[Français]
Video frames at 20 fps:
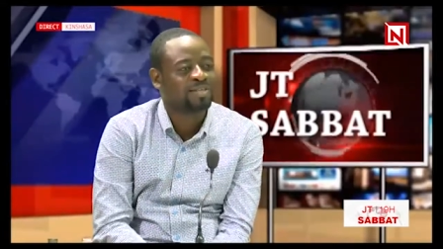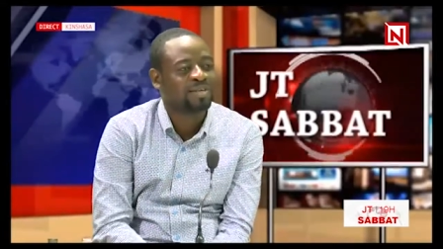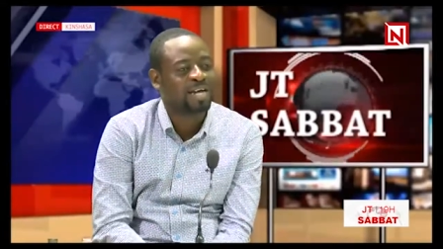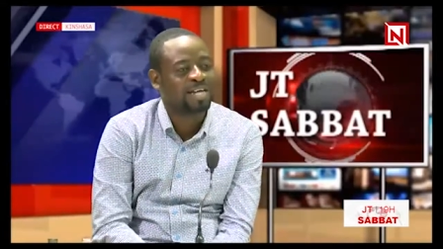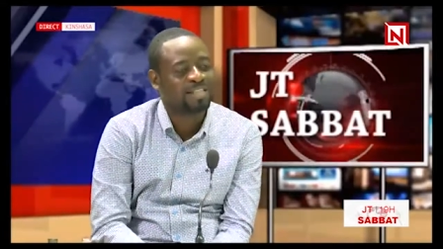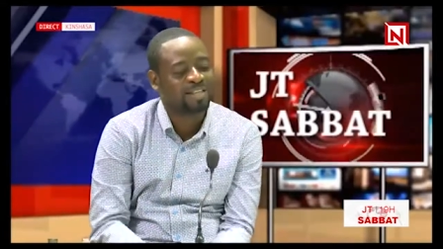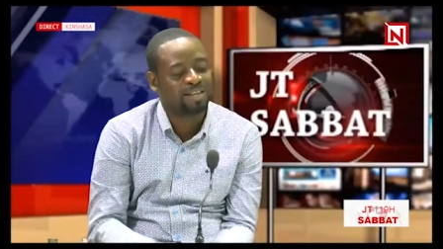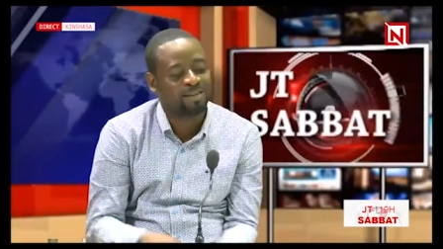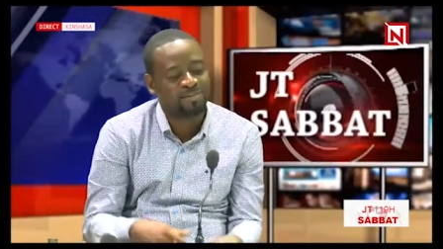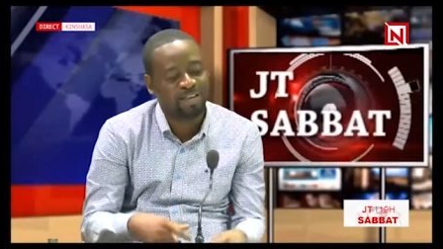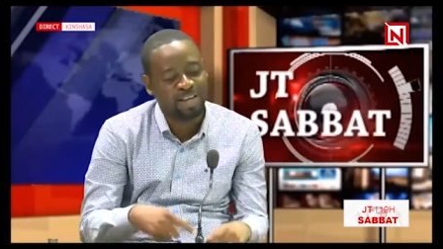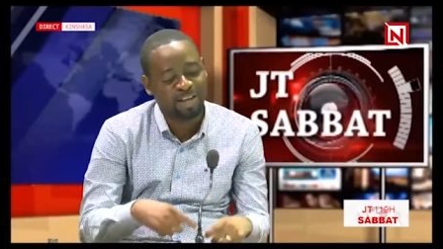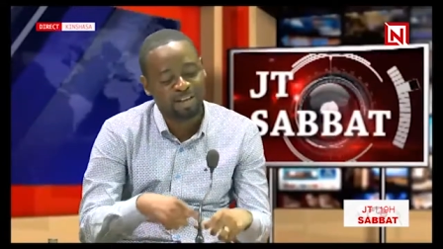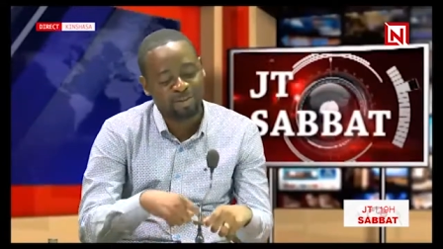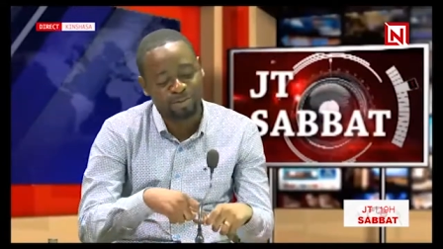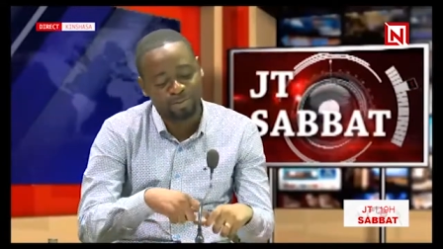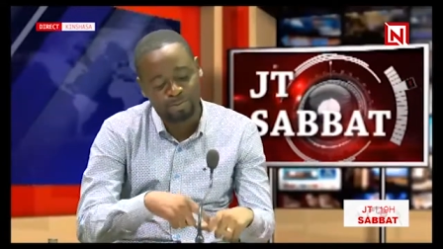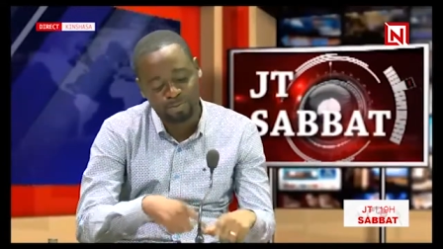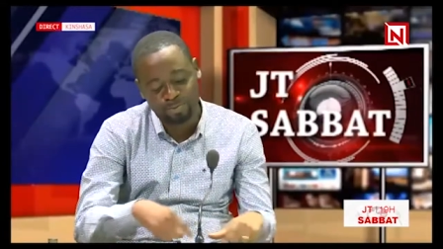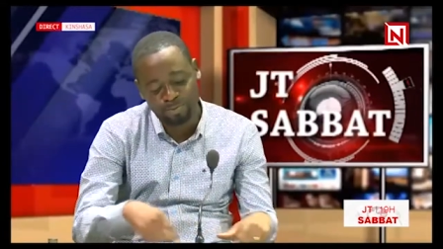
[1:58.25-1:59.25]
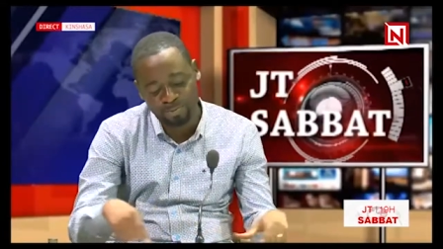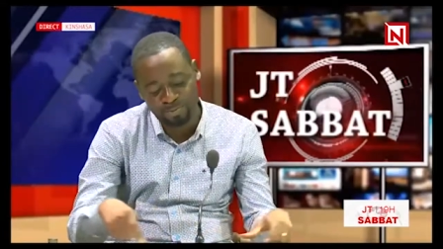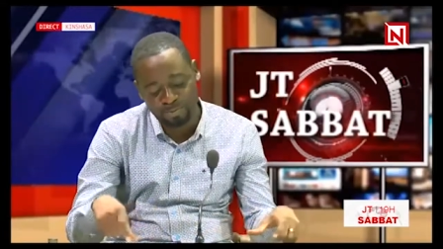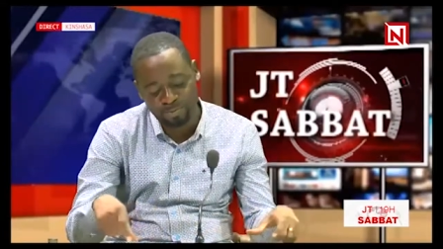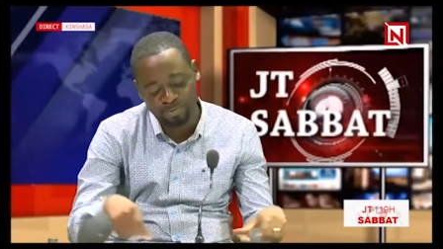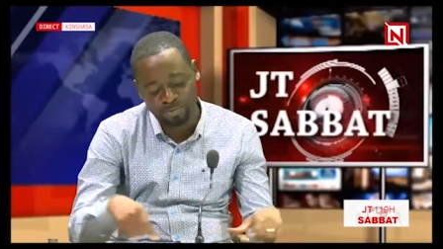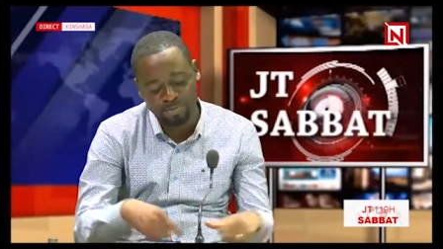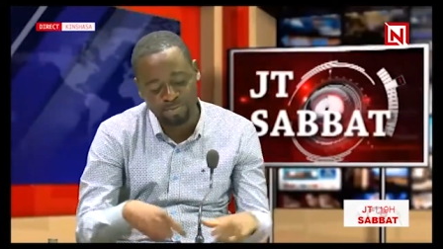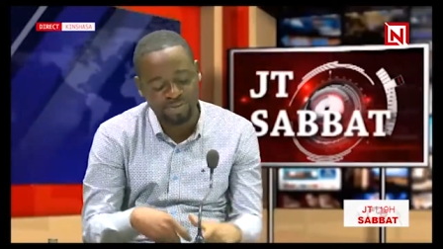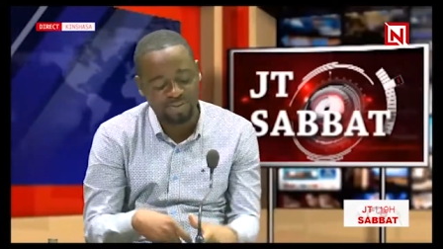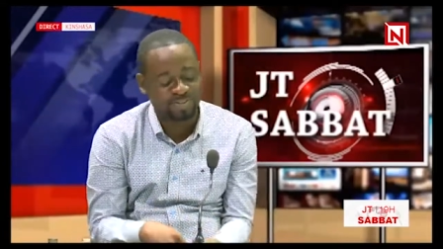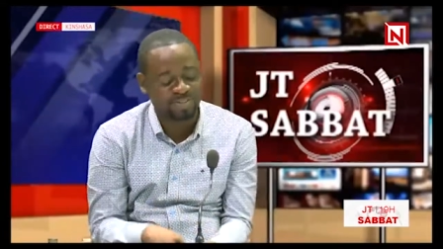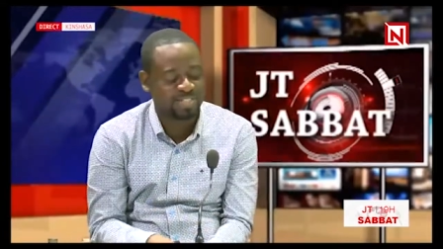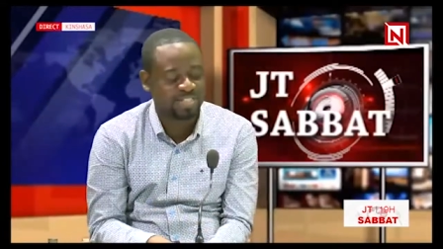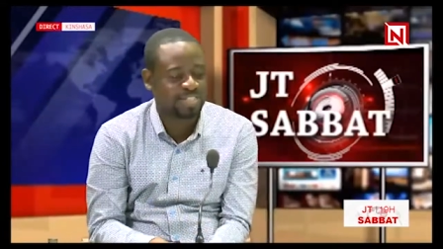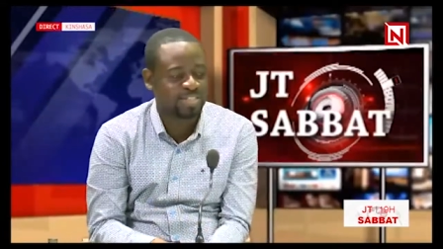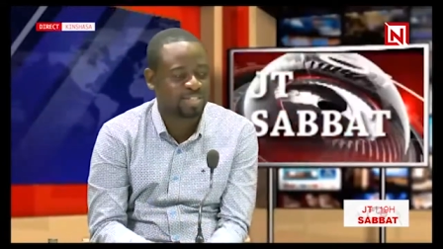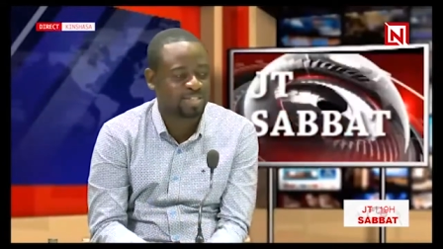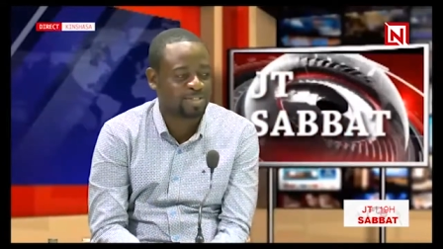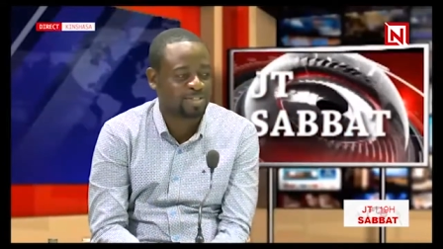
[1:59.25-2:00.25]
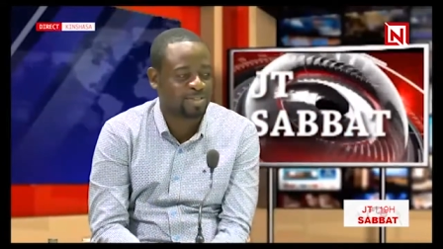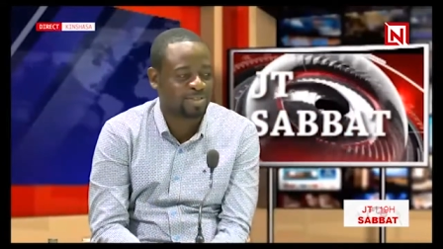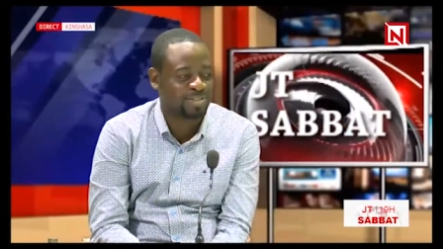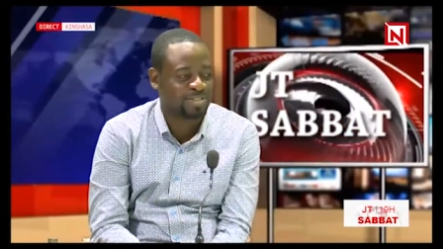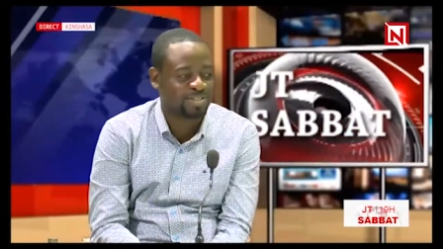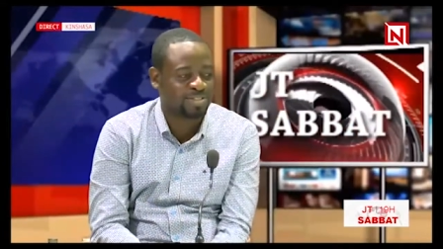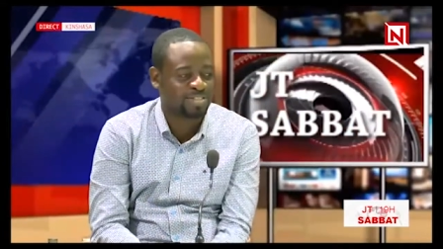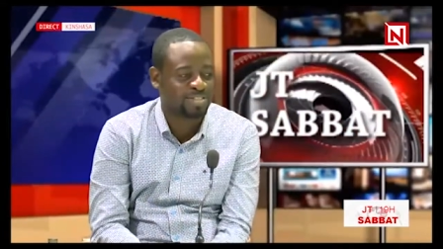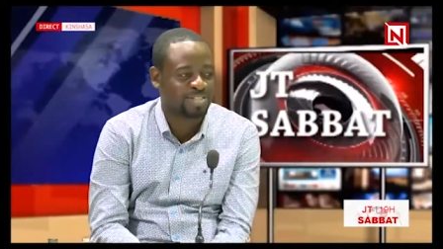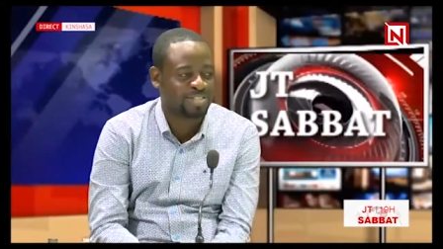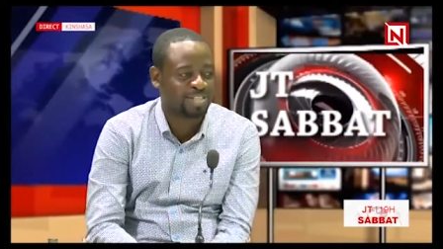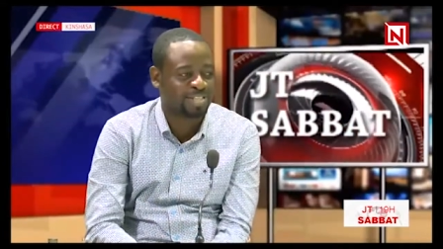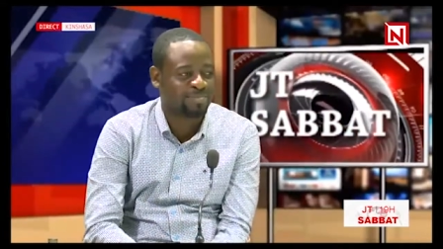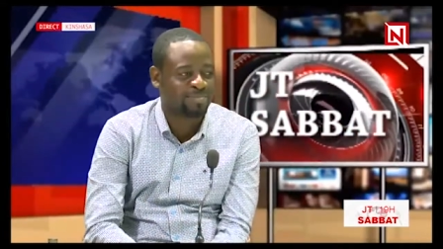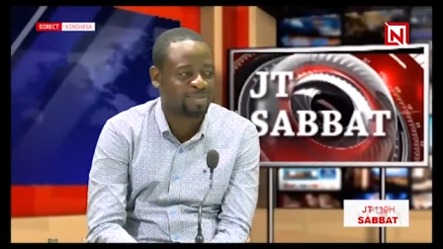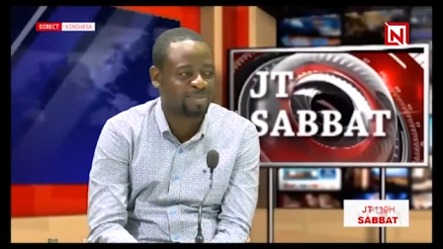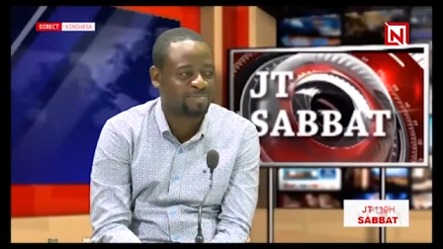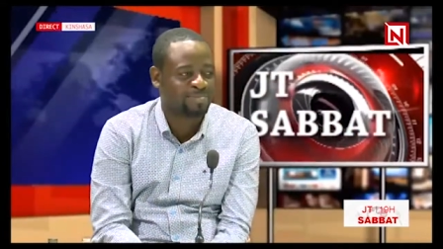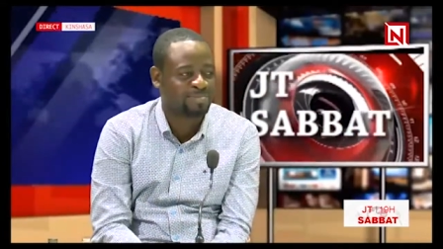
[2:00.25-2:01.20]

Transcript: à travers tout le cantique qui sont dans cet album.